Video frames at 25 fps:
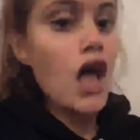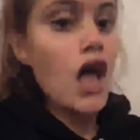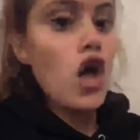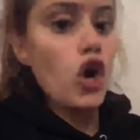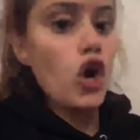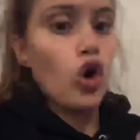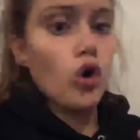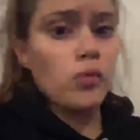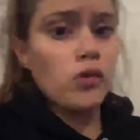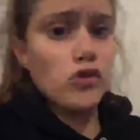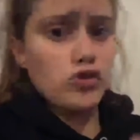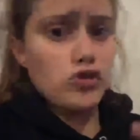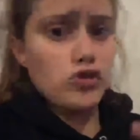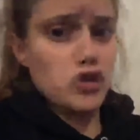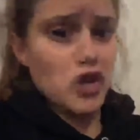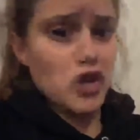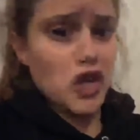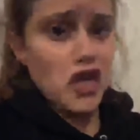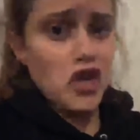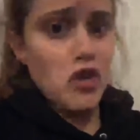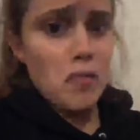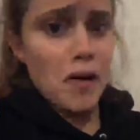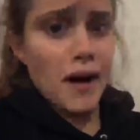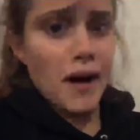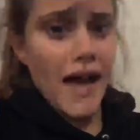come è giusto che
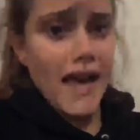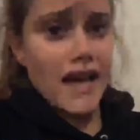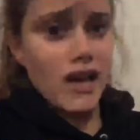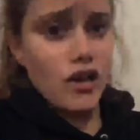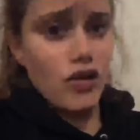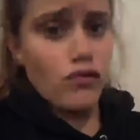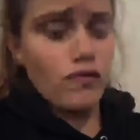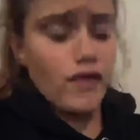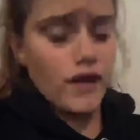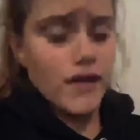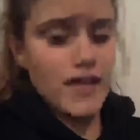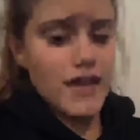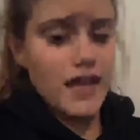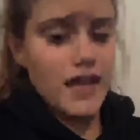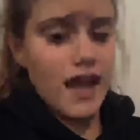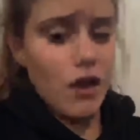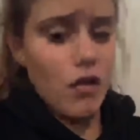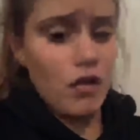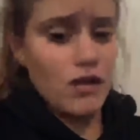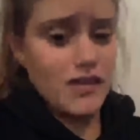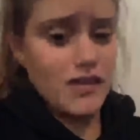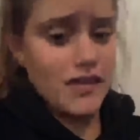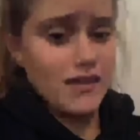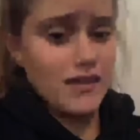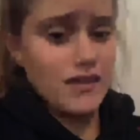io magari non vi dica
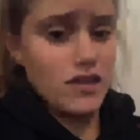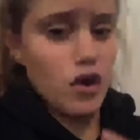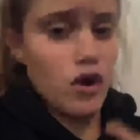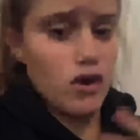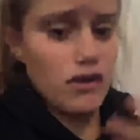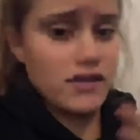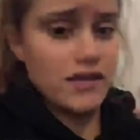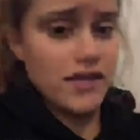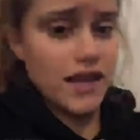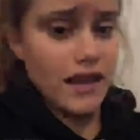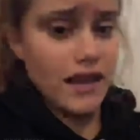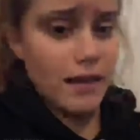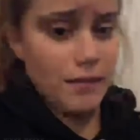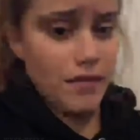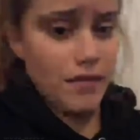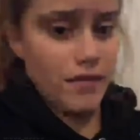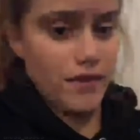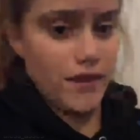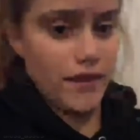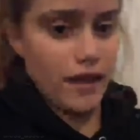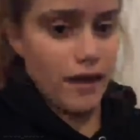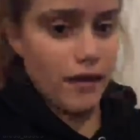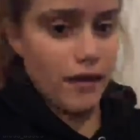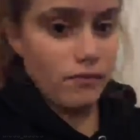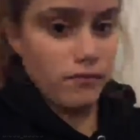qualsiasi cosa della mia
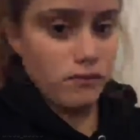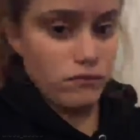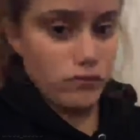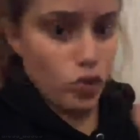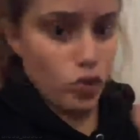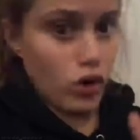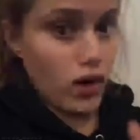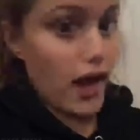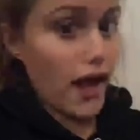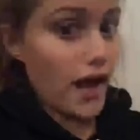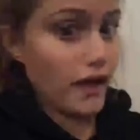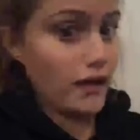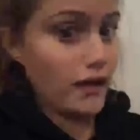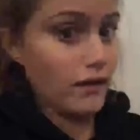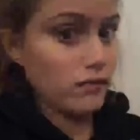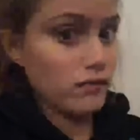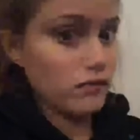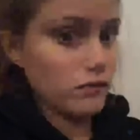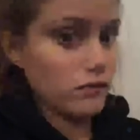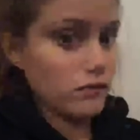vita, ok?